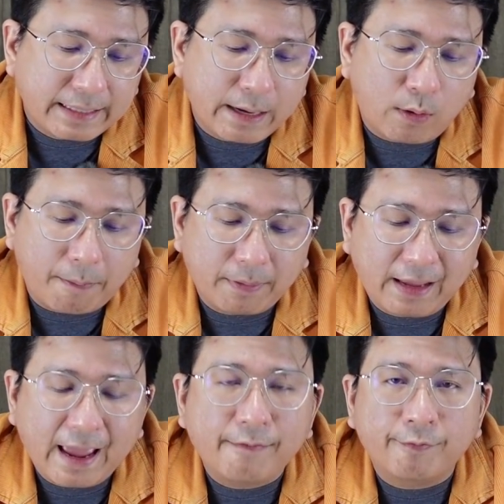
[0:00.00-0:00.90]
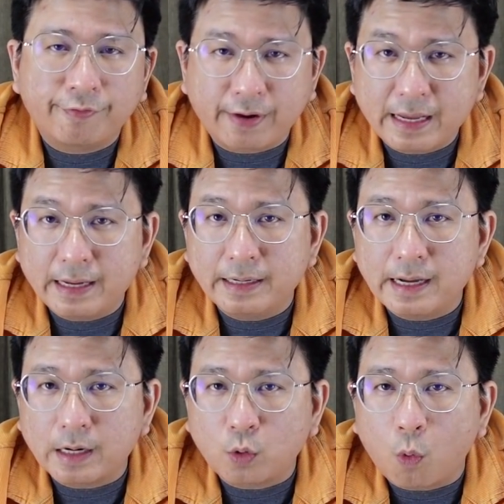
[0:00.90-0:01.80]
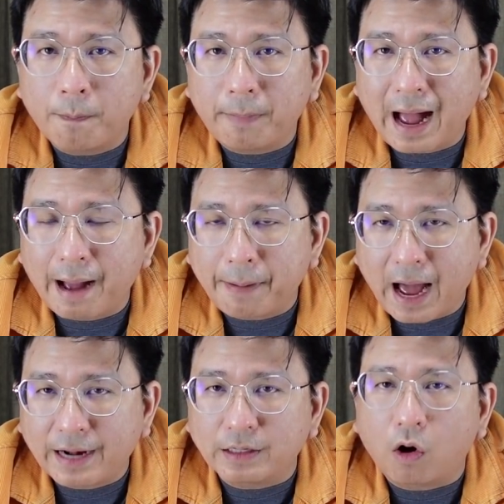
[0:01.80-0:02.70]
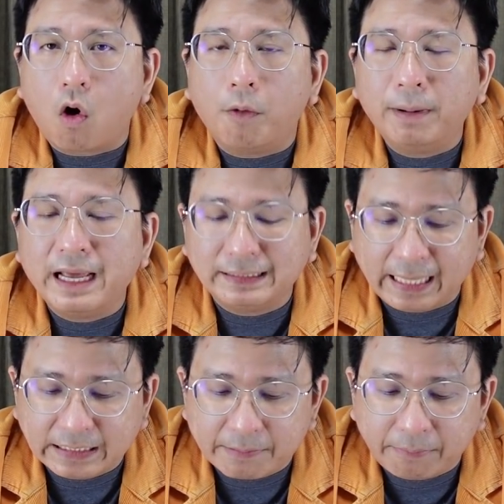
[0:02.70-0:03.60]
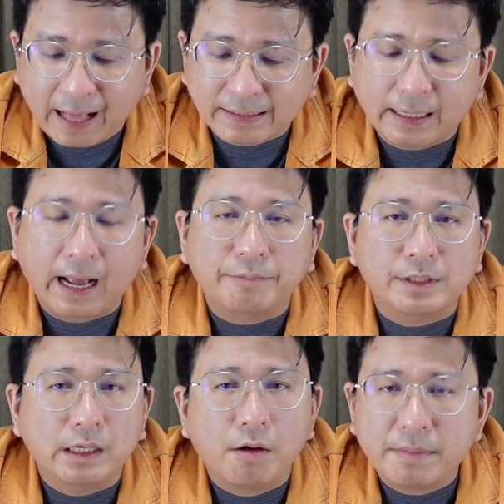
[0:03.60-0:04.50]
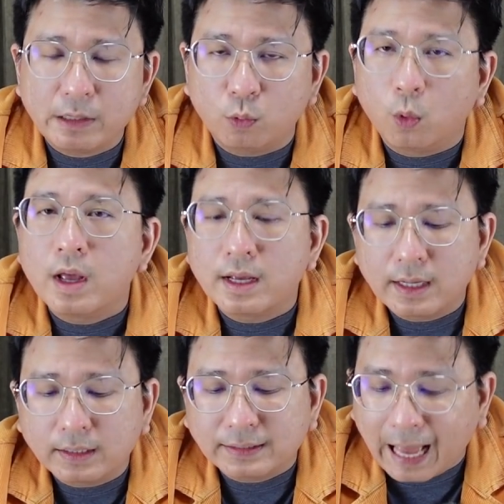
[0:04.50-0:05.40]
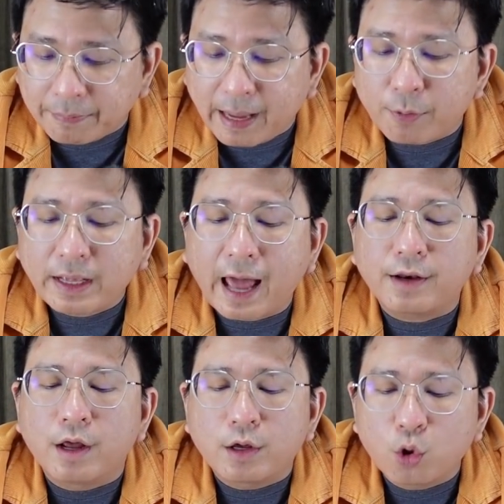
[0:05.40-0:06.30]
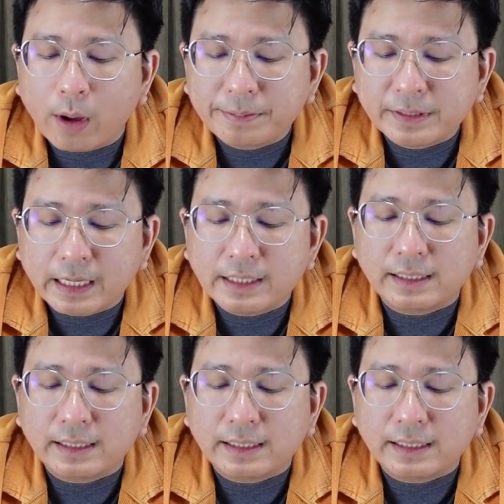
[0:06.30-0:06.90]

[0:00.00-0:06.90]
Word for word: เกี่ยวกับเกมฟรีเดือนกุมภาพันธ์ของ PlayStation Plus นะครับ ซึ่งก็มีอยู่ 3 เกมด้วยกัน UFC